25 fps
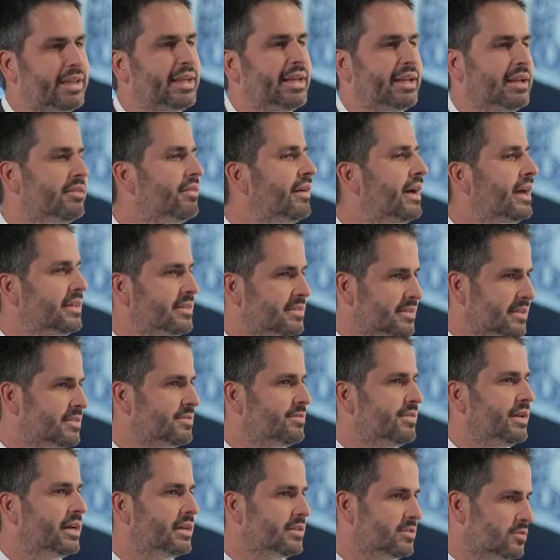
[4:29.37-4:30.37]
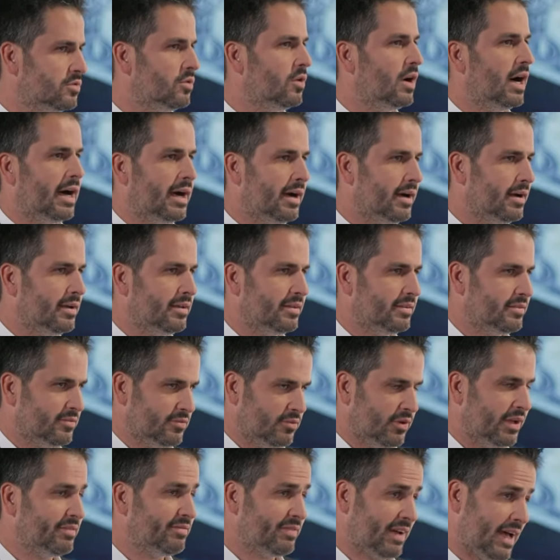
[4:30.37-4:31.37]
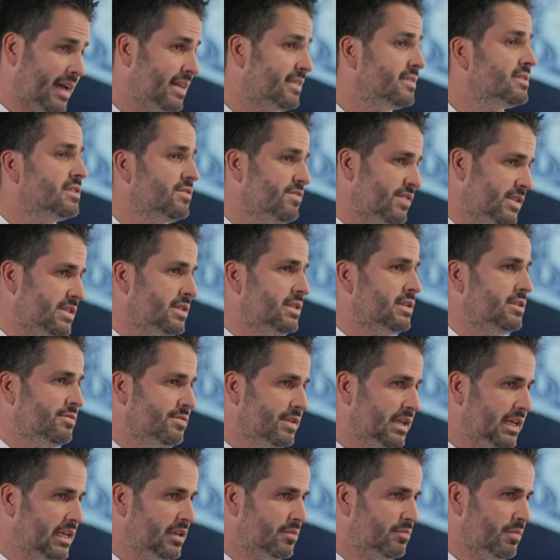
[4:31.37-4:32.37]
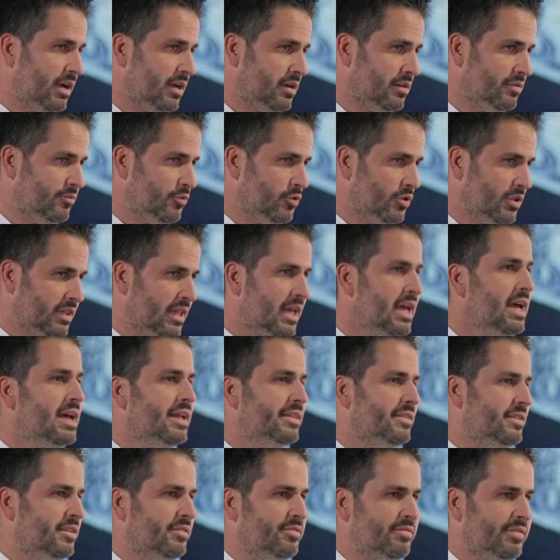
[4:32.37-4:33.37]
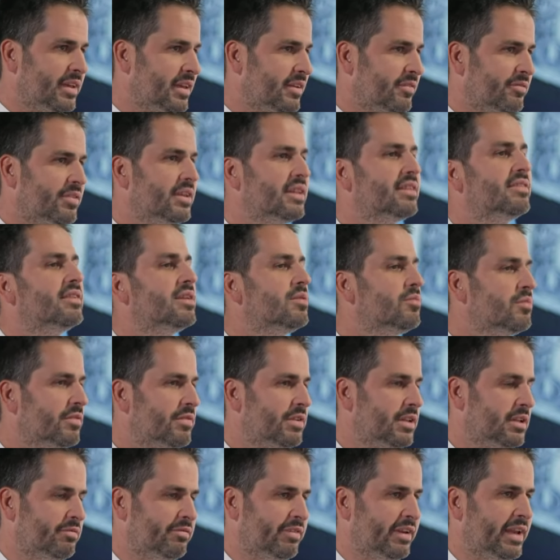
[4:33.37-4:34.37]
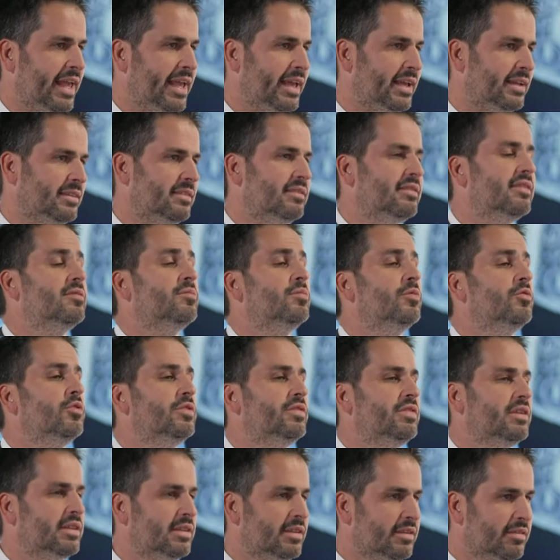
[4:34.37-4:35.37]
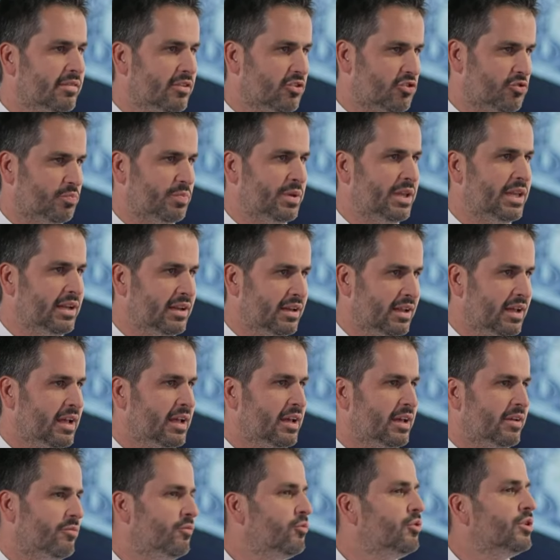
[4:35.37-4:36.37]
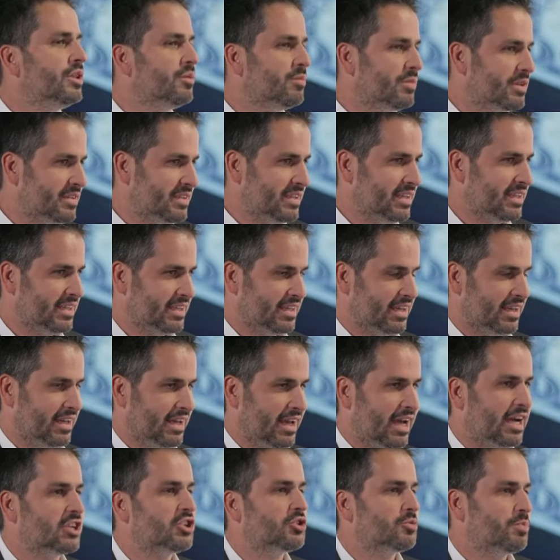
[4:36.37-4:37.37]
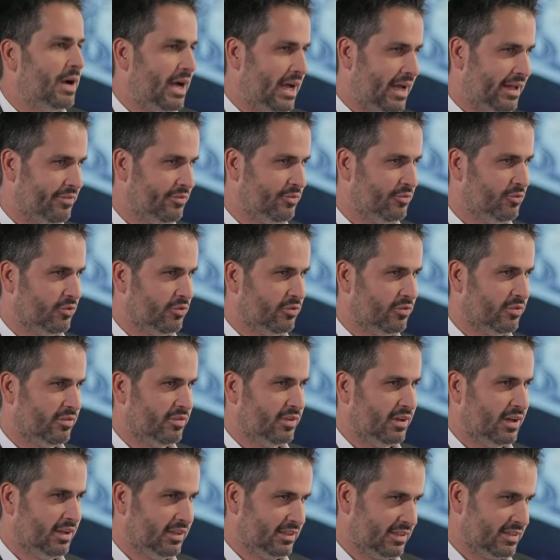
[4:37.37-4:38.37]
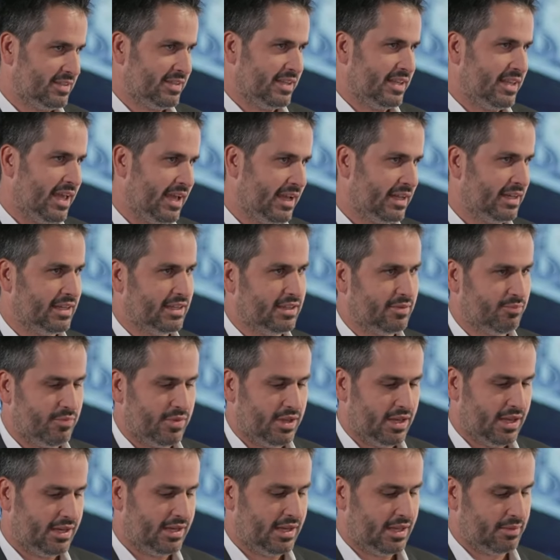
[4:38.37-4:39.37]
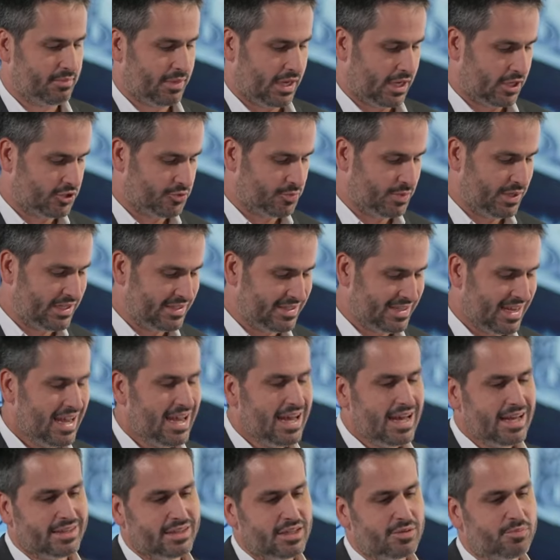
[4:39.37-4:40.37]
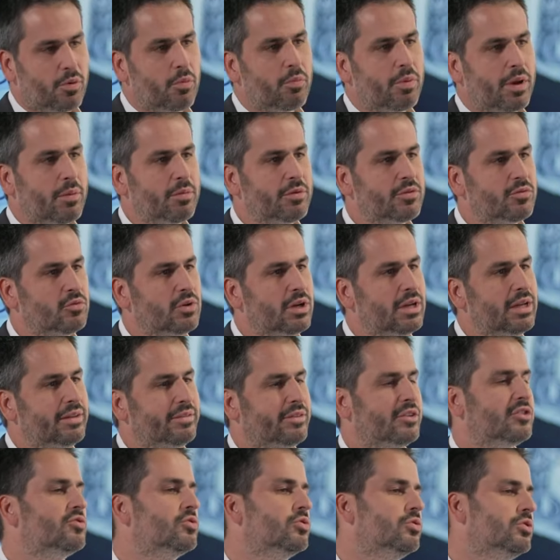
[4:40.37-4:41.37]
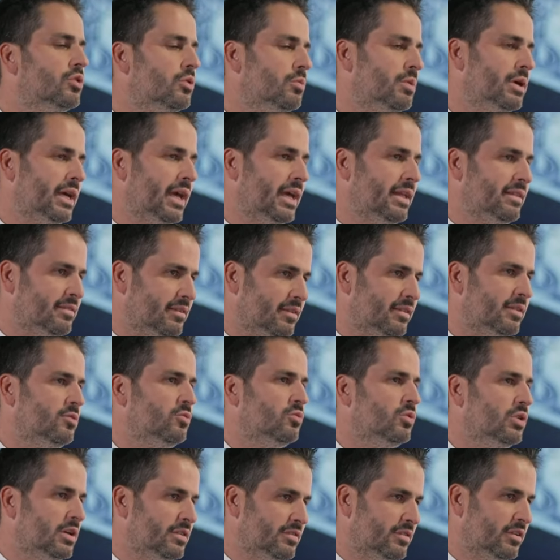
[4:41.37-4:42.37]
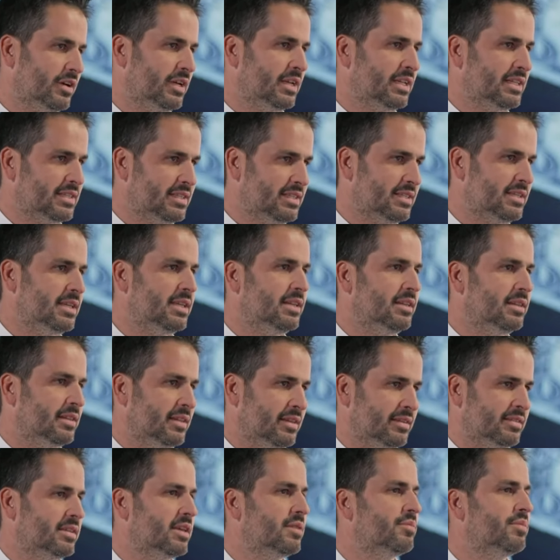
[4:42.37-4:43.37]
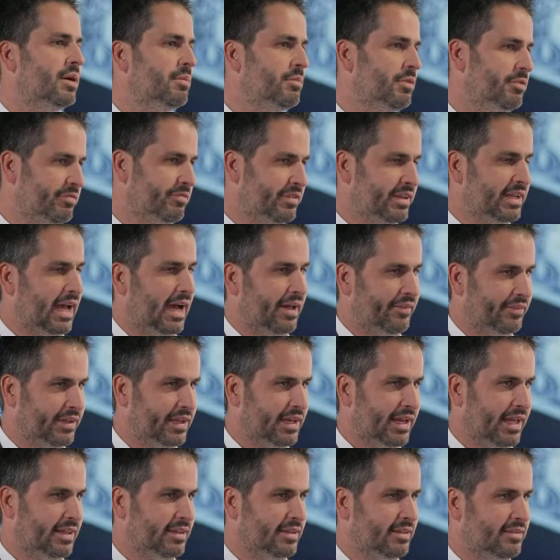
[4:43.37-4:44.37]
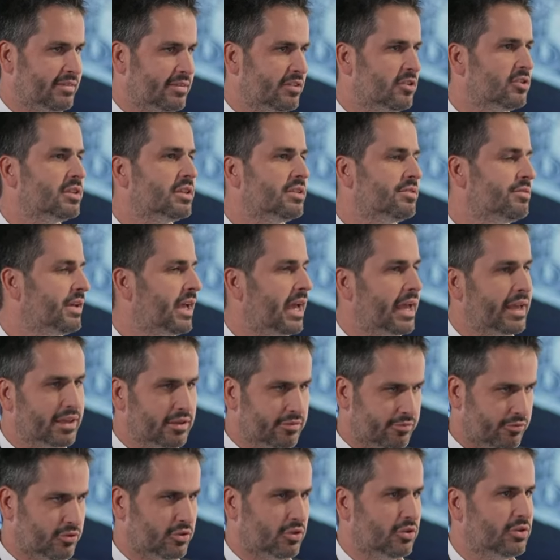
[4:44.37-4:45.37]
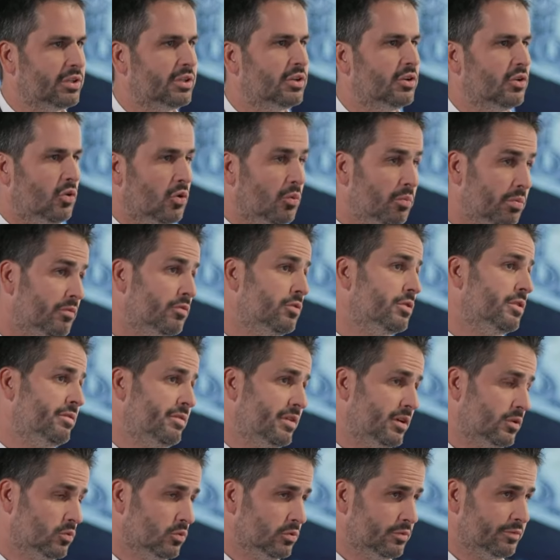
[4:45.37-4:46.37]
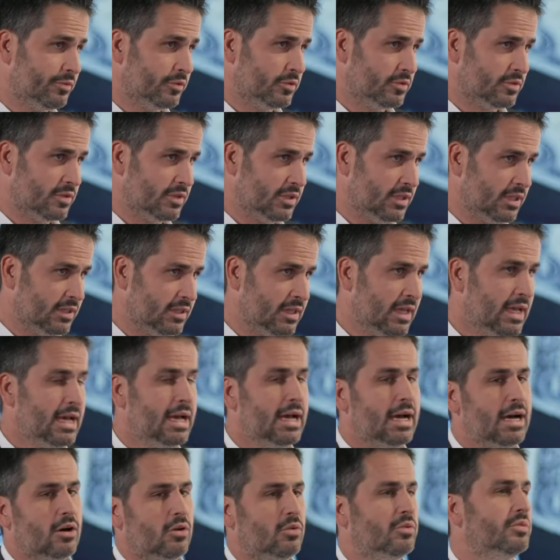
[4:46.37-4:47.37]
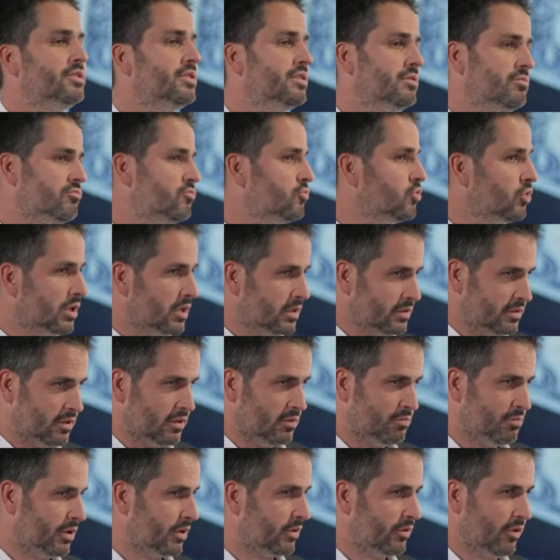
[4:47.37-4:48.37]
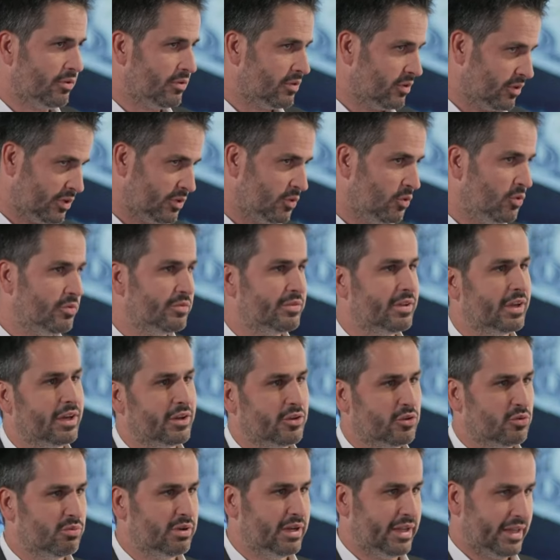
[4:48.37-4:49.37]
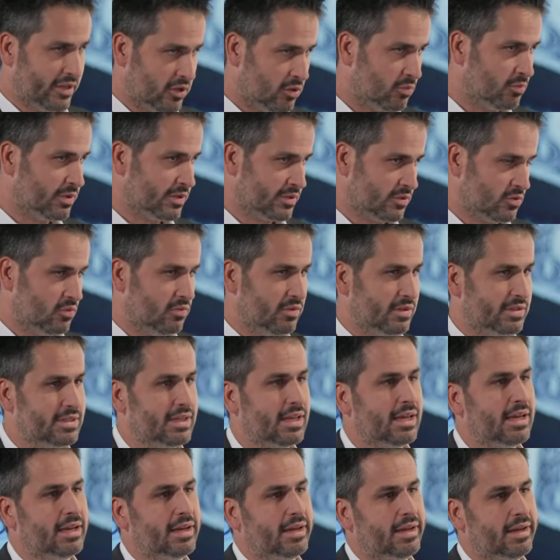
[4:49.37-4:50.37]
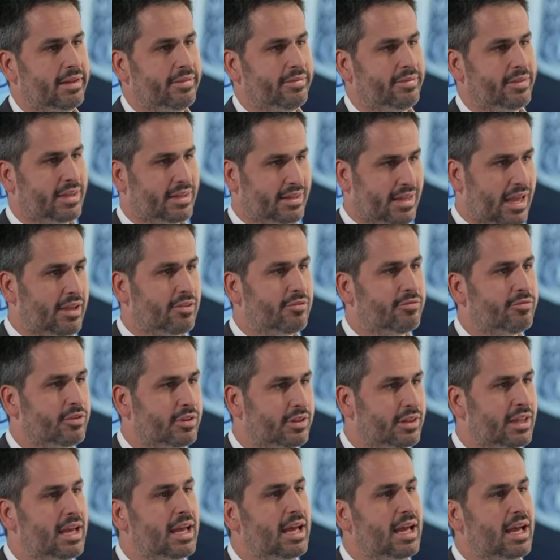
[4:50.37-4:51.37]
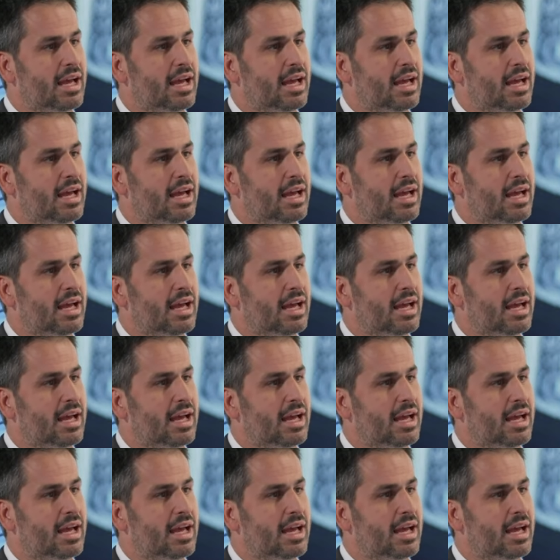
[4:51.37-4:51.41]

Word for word: weil jeder weiß, das wäre so, so ein Wahnsinn, wenn sie das wirklich machen würden. Deswegen wird es immer wieder verlängert. Das heißt, man würde sich dieses Spiel, würde man sich äh, ersparen sozusagen, dass eh eigentlich mehr ein, ein Machtspiel ist. Das Problem ist nur, die Schuldenobergrenze hatte durchaus auch einen Sinn. Es haben ja viele andere Länder sie auch deswegen eingeführt, auch in Europa, wo das sehr gut funktioniert. Und durchaus auch, man könnte auch in Österreich überlegen, ob man sowas äh, nicht einführen